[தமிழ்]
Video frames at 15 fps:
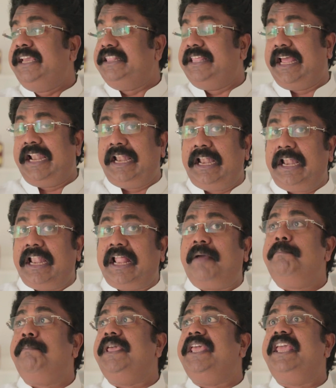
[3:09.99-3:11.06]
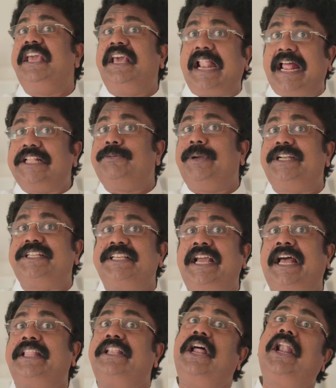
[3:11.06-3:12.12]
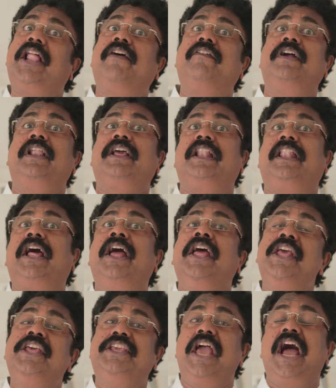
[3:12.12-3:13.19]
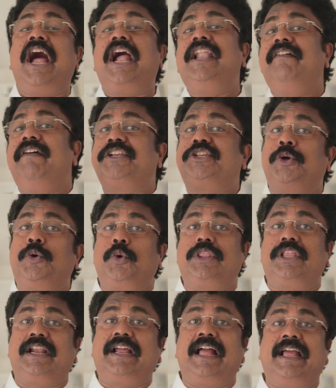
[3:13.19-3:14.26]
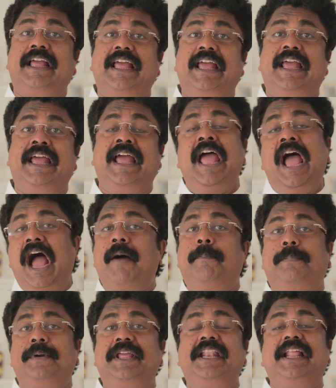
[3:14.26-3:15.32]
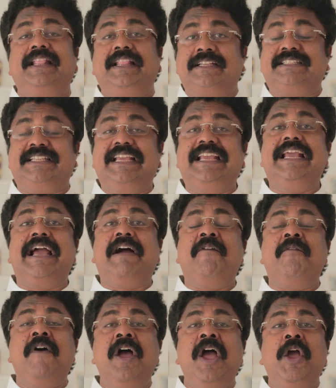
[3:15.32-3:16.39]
இது எல்லாம் பி கிராஜுவேட்ஸுங்க அதனால அவங்களுக்கெல்லாம் யானை வேஷம் கொடுத்துருக்காங்க அப்படின்னு அந்த சிங்கம்